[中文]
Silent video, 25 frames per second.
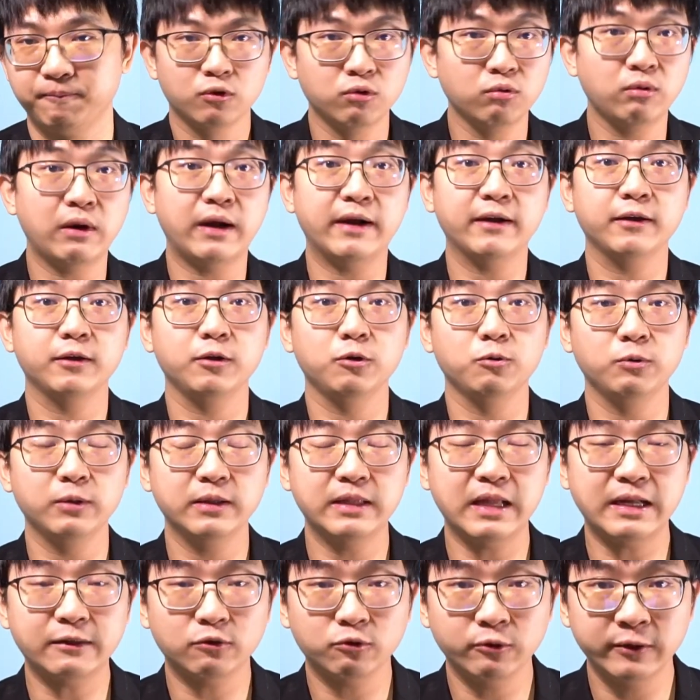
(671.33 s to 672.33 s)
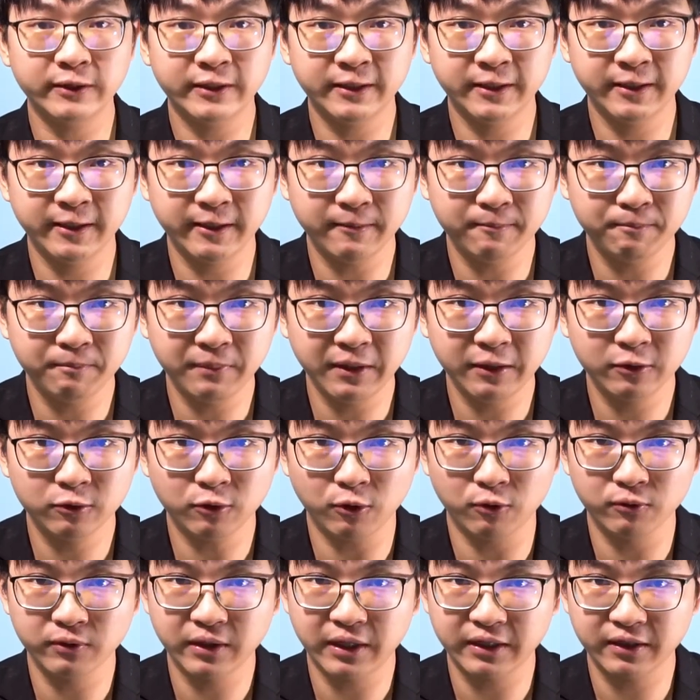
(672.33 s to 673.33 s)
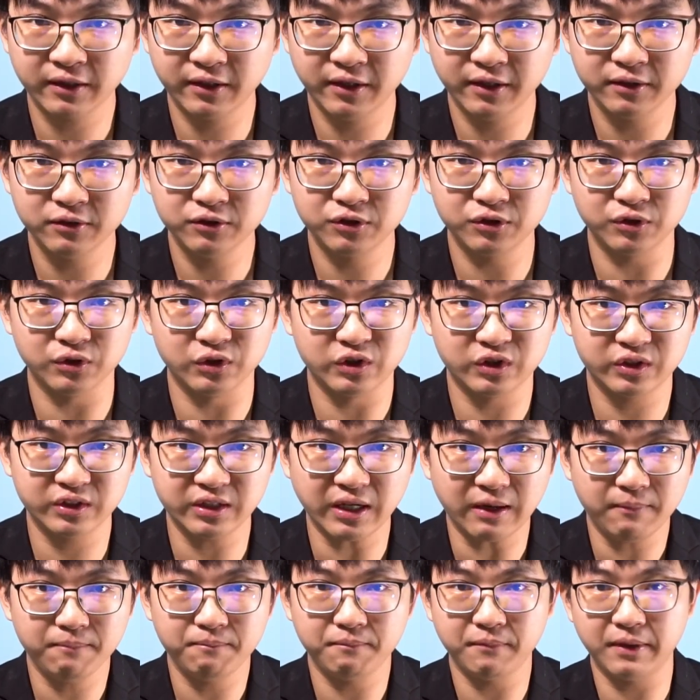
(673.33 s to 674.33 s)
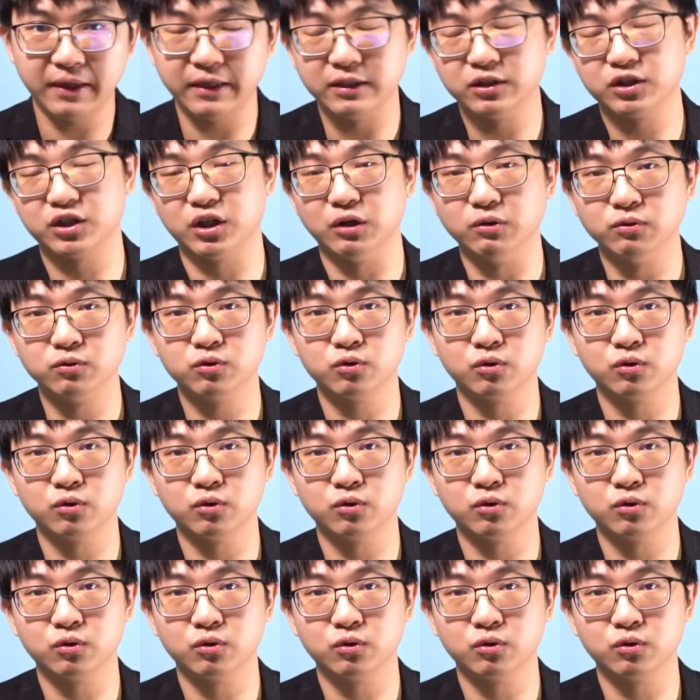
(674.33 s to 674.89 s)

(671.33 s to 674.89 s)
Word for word: 突然有一大队天兵同那天使赞美神，